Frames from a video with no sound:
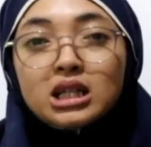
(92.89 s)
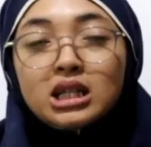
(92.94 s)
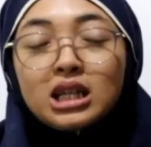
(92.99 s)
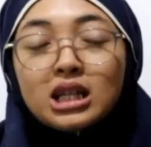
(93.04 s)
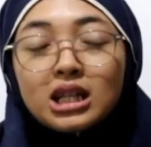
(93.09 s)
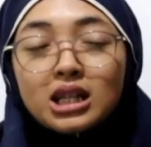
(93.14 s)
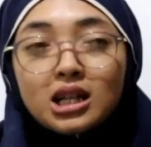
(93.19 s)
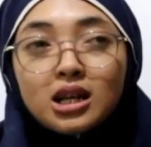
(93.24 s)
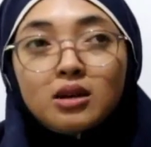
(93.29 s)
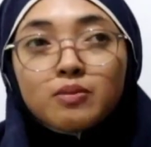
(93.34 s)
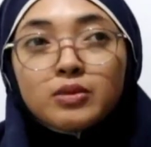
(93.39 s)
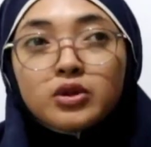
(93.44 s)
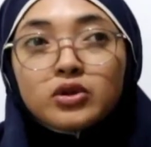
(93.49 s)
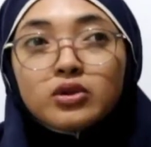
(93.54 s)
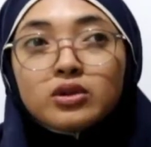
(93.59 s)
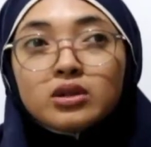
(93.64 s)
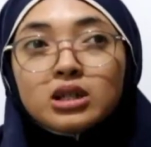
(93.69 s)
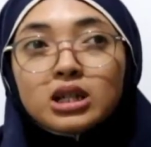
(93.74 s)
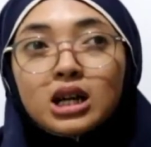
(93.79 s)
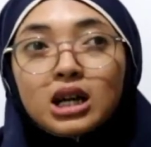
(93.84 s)
kita
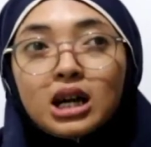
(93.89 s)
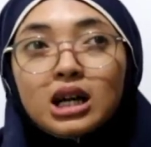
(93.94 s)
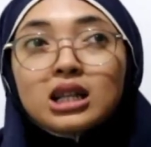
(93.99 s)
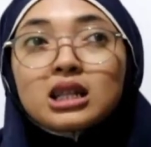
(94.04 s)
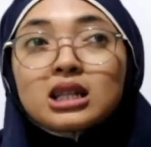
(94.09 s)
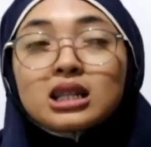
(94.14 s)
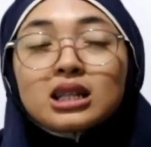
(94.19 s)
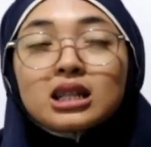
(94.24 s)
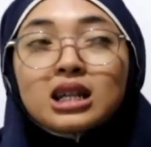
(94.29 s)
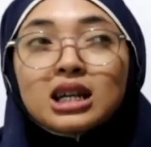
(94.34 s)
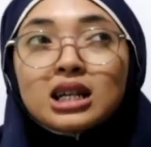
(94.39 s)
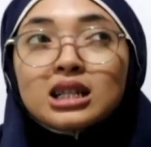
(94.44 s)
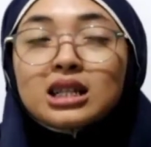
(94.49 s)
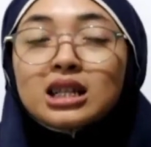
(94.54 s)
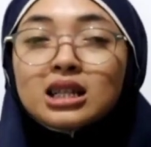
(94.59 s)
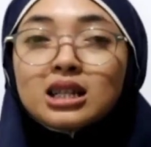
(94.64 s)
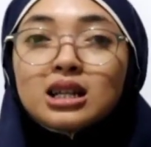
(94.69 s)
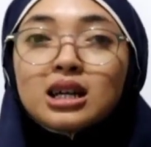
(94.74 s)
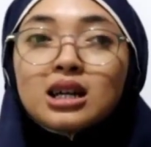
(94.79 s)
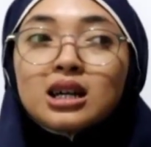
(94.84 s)
menggunakan eh dengan
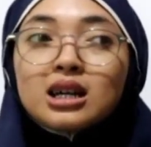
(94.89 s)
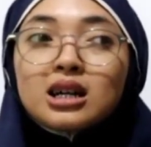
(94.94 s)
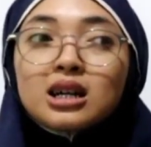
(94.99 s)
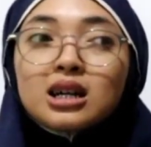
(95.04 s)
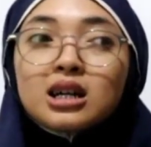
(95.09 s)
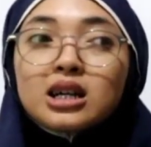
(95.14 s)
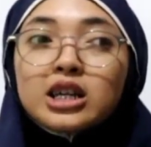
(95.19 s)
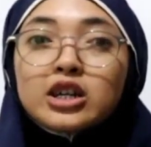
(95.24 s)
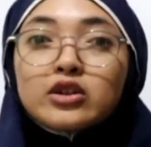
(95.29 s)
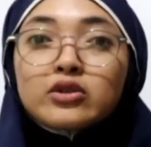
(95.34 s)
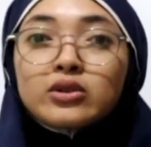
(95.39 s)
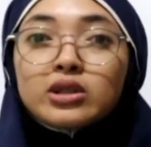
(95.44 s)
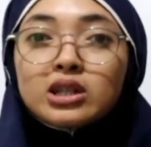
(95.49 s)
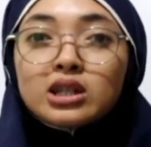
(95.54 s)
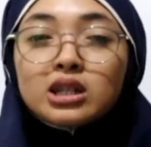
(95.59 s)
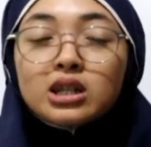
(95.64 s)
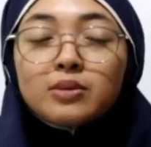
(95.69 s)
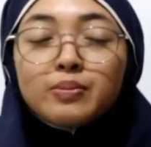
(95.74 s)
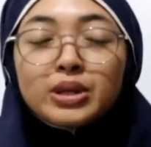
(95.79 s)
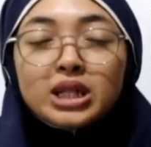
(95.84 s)
kita ikut
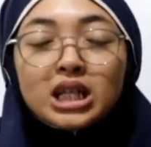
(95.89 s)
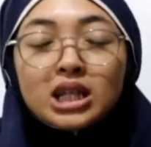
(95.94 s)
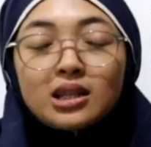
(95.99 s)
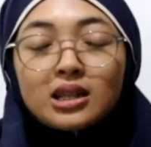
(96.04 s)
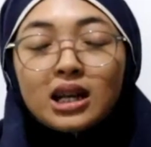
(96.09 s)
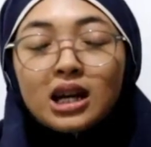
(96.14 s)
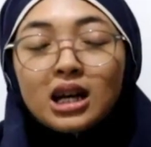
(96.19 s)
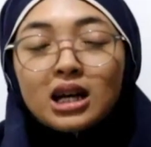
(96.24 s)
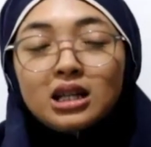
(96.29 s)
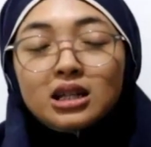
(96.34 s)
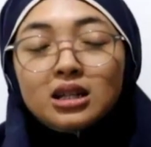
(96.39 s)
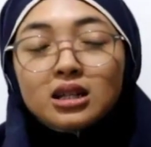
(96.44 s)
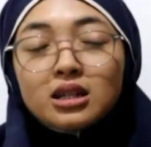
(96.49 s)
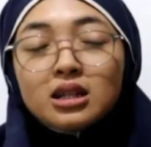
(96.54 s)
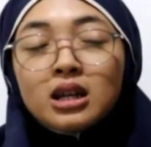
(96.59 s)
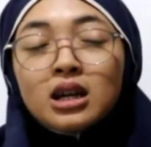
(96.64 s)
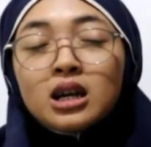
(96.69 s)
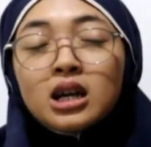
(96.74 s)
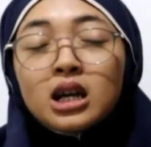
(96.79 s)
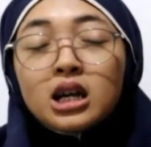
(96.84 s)

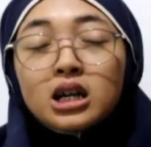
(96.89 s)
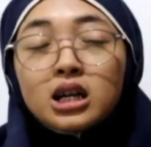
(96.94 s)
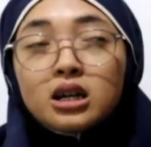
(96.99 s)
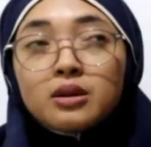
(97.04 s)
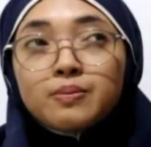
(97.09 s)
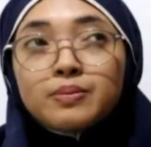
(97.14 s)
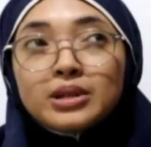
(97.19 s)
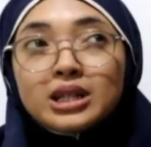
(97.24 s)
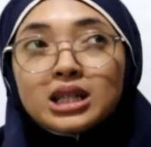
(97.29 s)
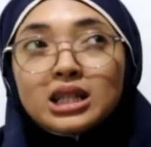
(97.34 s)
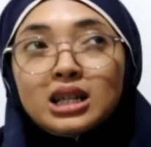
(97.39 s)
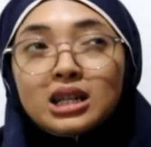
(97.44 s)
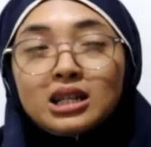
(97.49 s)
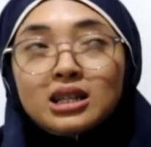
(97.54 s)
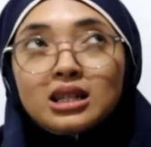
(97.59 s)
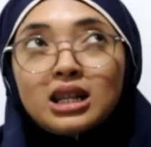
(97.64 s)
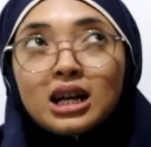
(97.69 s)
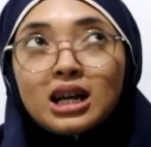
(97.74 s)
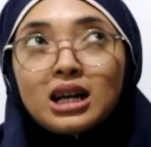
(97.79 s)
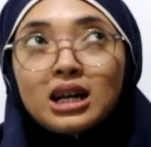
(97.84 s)
kepesertaan
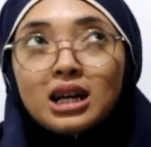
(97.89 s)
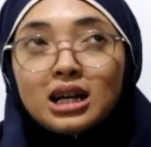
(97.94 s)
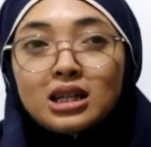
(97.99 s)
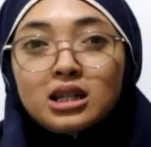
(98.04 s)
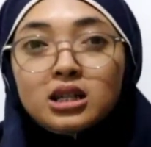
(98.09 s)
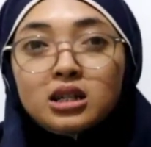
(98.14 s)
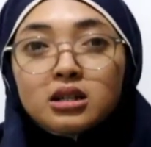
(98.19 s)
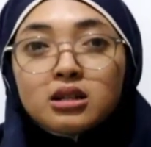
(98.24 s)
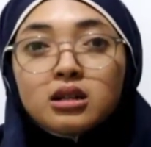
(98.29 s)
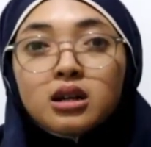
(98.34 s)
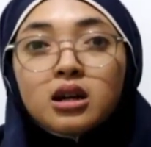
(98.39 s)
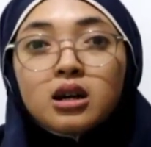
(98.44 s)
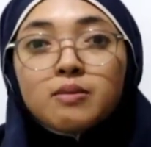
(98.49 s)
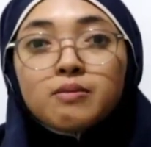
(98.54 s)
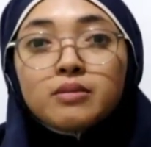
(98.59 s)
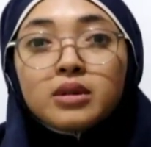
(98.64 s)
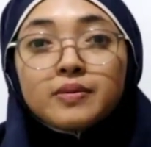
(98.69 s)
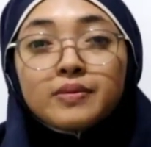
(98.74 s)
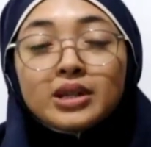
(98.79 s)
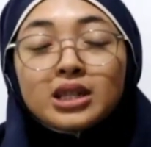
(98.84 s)
kepesertaan
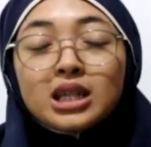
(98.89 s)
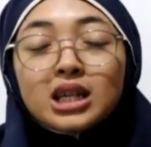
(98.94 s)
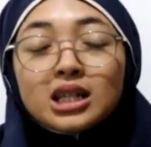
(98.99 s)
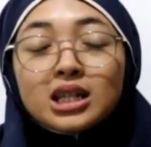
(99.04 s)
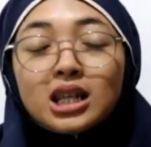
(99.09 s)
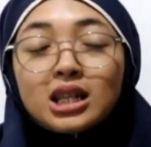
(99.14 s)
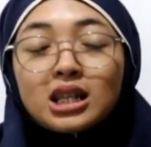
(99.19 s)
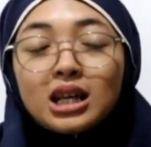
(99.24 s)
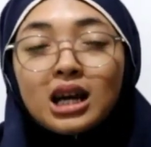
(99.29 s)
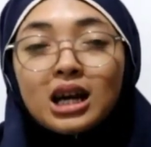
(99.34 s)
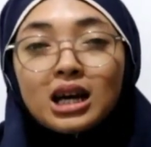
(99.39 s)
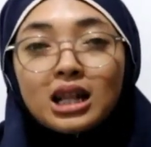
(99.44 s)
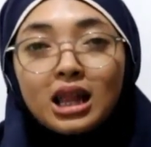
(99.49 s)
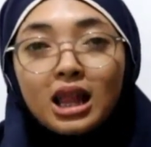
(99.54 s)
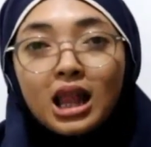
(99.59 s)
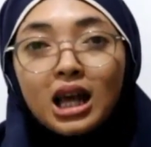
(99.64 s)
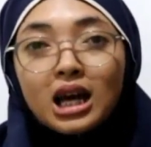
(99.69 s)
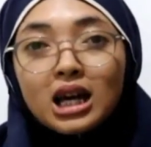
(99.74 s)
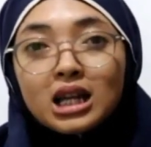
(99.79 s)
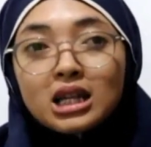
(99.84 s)
BPJS
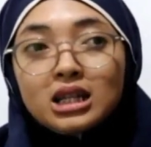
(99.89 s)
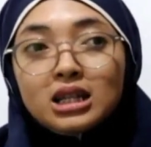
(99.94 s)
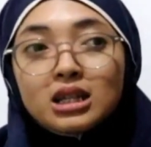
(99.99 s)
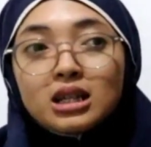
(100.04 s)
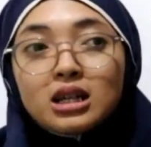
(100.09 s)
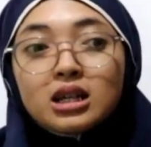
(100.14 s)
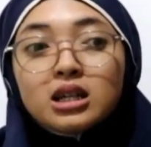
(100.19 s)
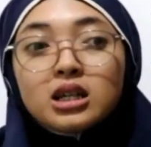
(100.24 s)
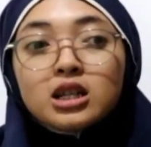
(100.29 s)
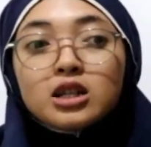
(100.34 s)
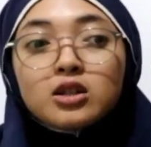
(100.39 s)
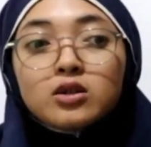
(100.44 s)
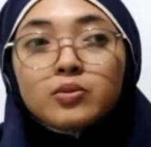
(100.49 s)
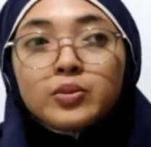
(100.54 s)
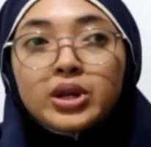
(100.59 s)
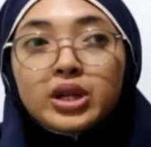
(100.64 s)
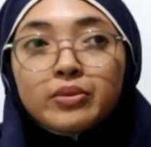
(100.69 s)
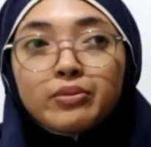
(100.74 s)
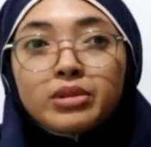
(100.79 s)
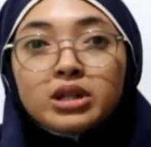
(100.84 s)
kesehatan itu
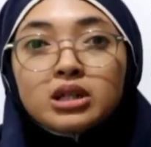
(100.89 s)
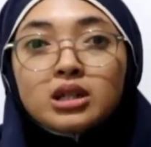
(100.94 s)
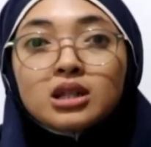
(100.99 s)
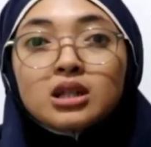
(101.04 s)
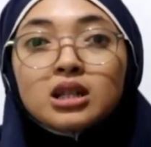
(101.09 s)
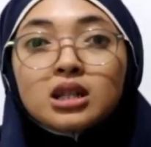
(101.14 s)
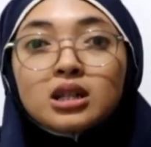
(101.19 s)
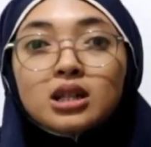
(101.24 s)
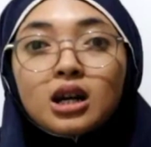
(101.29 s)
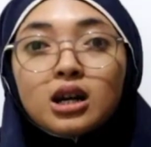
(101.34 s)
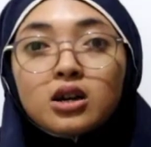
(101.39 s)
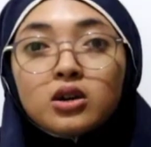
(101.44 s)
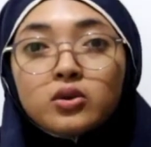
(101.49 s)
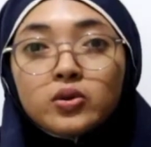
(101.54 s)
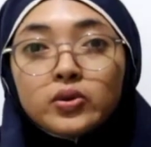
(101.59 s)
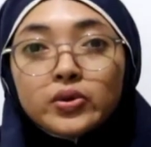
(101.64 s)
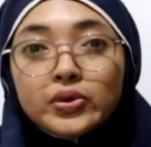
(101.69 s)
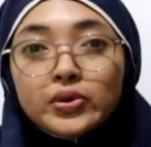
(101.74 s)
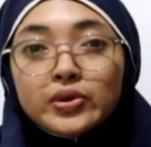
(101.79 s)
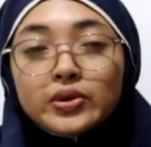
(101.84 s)
benar-benar
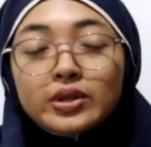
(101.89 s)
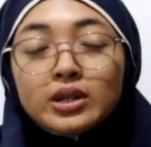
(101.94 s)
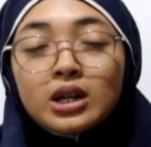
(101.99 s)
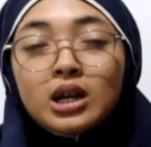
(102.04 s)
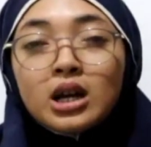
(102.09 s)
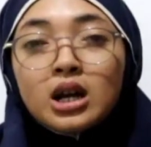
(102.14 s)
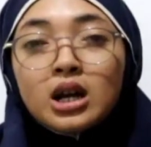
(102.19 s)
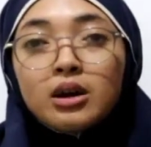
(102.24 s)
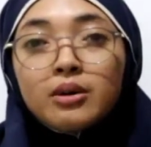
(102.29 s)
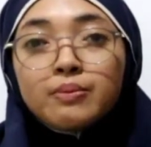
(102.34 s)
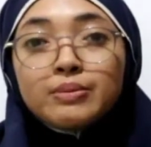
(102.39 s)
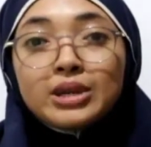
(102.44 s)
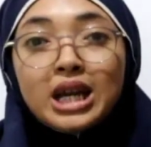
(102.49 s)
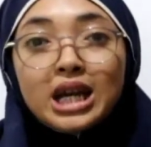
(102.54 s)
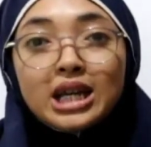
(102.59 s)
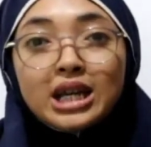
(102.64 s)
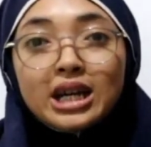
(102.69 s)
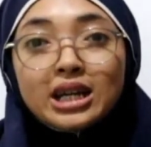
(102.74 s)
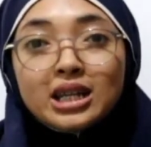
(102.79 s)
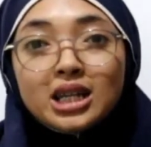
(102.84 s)
ditanggung
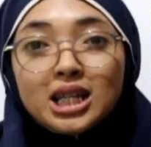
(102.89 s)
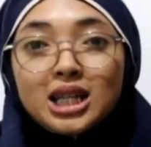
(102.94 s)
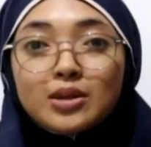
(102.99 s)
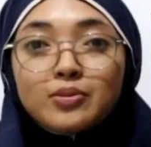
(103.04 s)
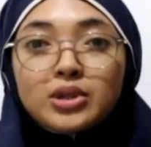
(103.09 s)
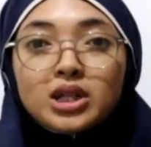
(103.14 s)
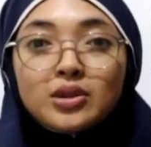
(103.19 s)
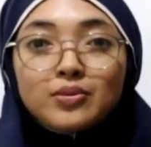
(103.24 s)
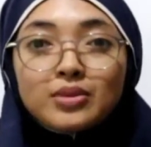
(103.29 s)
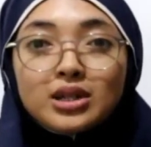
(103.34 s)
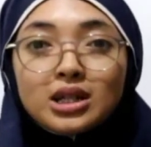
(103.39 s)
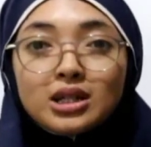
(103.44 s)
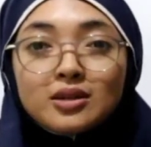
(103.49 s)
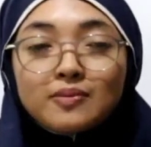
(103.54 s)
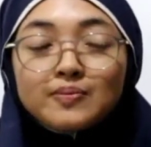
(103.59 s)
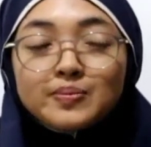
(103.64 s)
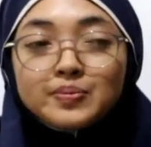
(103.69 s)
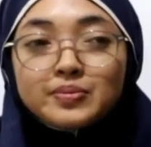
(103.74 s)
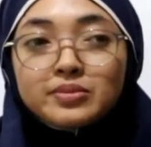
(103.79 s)
biayanya teman-teman